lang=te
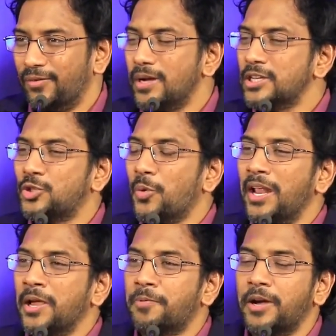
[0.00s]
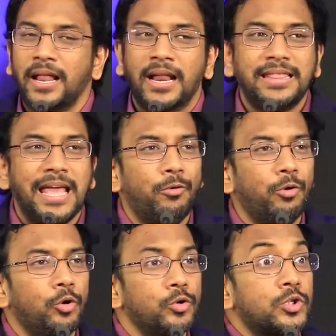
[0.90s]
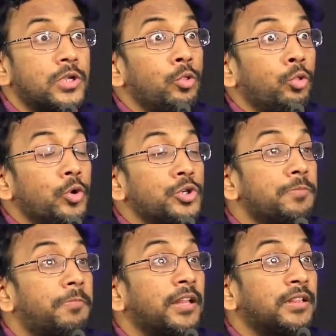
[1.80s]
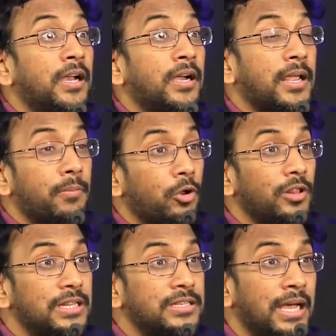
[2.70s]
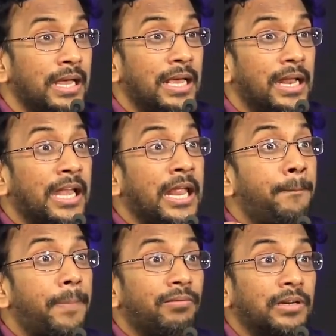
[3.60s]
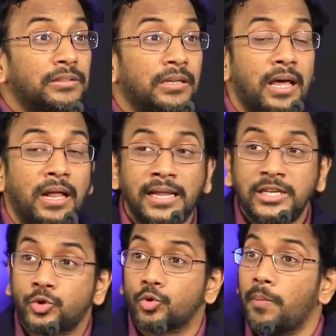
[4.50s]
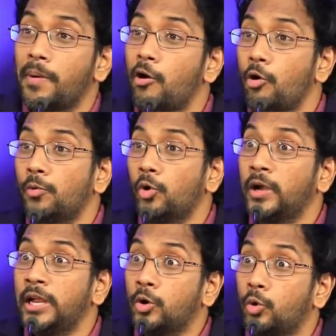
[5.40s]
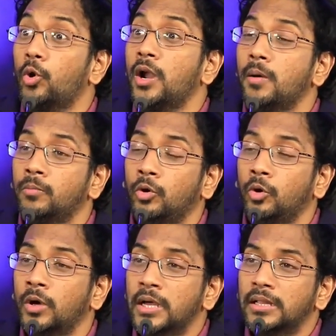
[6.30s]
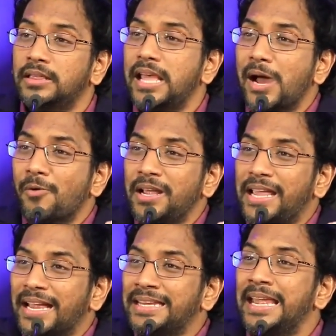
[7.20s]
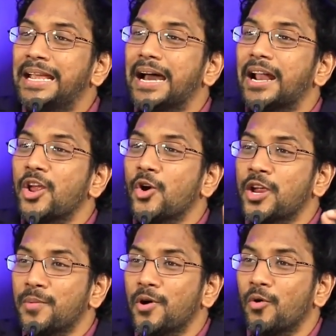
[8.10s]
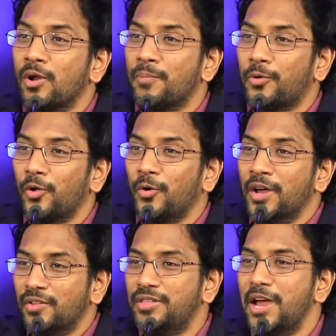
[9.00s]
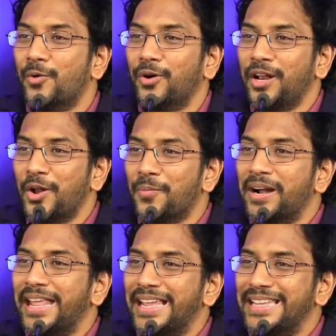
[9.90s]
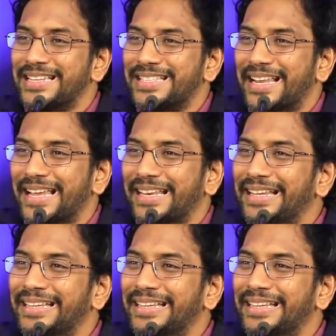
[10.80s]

వాస్తవానికి ప్రియులరా దేవుడు సంతోషపడతాడట ఎప్పుడో తెలుసా నీ ప్రవర్తన నీ స్వభావము నీ గుణము దేవునికి అంగీకారయోగ్యముగా ఉన్నప్పుడు దేవుడు నిన్ను బట్టి ఏం చేస్తాడు ఆయన